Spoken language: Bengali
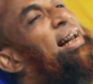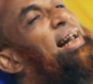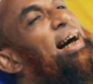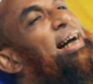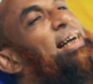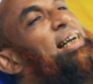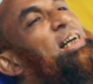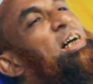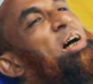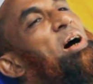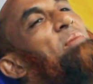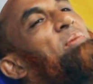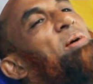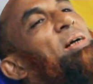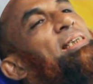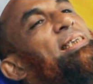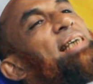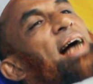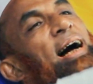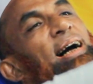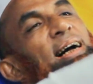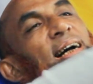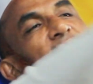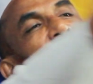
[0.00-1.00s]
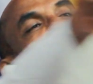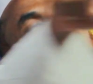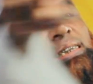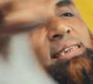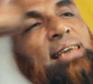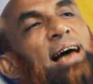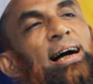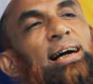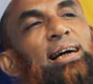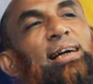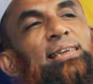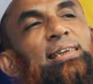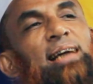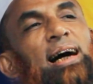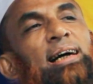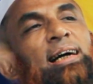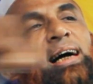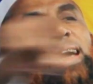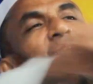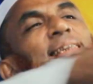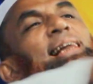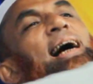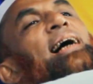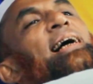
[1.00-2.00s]
নেকি হবে জাগে জাগে
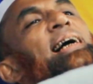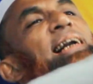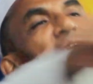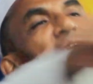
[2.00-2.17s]
টাকা তাকে